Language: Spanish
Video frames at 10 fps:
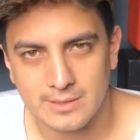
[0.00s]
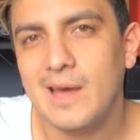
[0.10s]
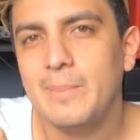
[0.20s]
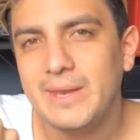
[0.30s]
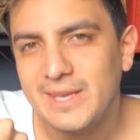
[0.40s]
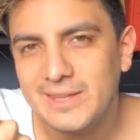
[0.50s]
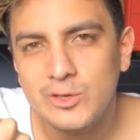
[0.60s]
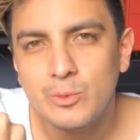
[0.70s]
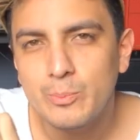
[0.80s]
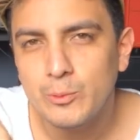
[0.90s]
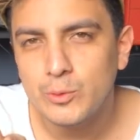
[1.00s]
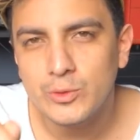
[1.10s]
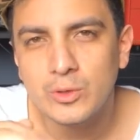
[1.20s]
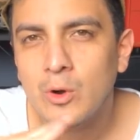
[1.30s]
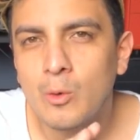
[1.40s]
Cada perilla tiene un
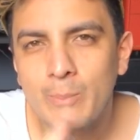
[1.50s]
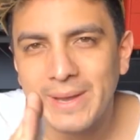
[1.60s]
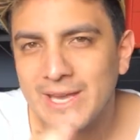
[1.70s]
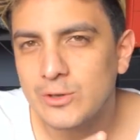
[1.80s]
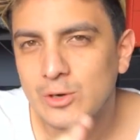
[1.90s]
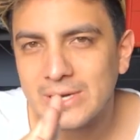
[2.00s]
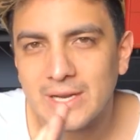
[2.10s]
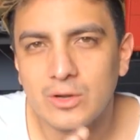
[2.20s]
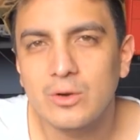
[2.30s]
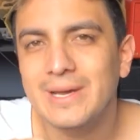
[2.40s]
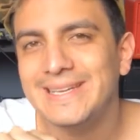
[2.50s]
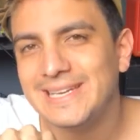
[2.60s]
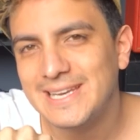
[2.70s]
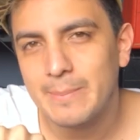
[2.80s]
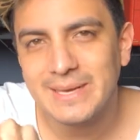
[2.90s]
punto o un pequeño rango en
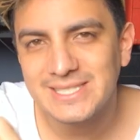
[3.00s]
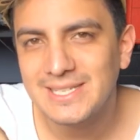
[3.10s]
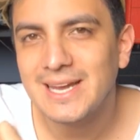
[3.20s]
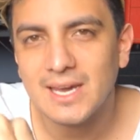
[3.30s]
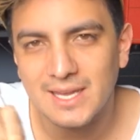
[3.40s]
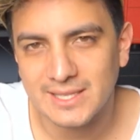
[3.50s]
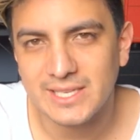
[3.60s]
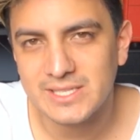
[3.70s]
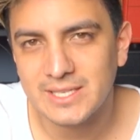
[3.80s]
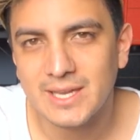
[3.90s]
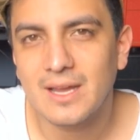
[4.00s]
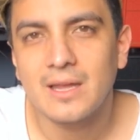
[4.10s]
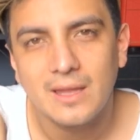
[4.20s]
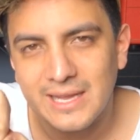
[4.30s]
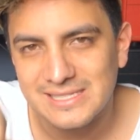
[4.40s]
el que aparece la característica
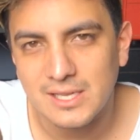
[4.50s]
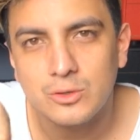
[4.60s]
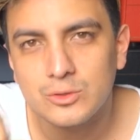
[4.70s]
que está